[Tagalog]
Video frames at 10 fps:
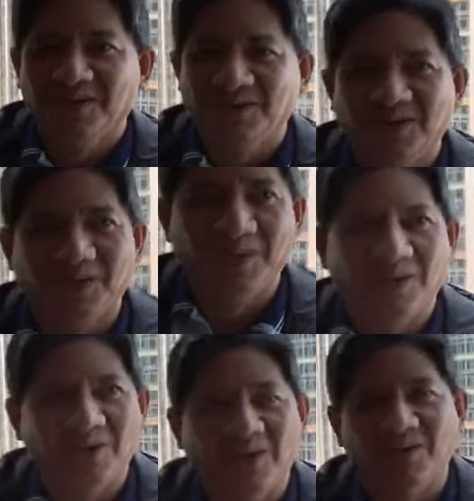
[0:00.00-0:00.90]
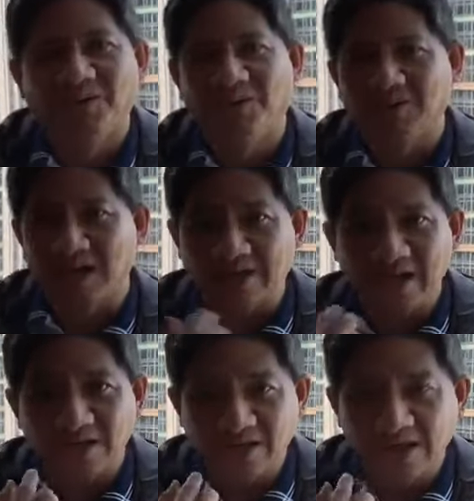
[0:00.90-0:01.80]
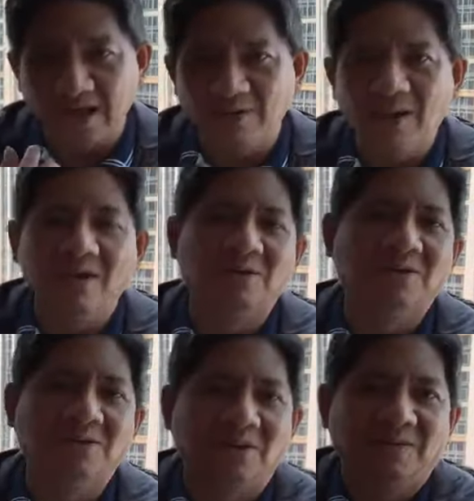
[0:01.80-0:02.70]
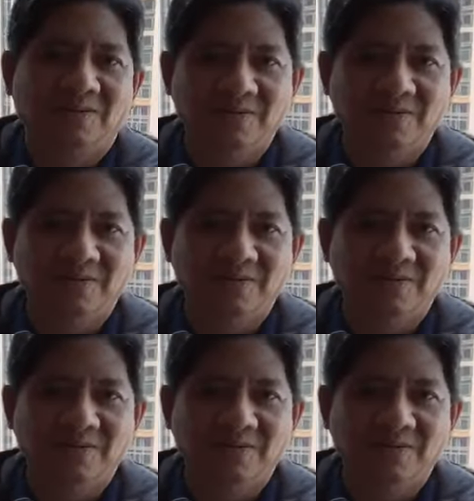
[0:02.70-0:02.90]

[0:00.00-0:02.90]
Oo, oo, oo. Kagaya ng ginagawa ko, no?